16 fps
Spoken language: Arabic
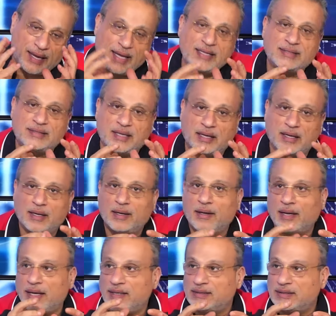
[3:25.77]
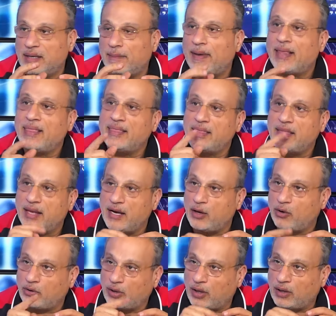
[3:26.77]
اذا اذا بدنا
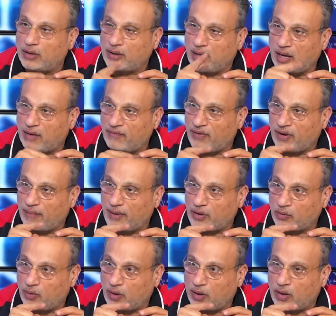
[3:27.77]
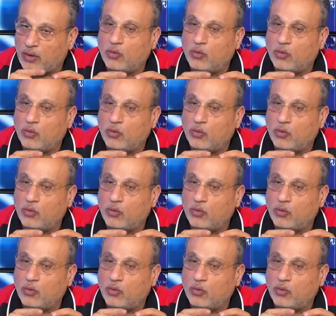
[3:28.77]
ناخد انتي انفلاماتوار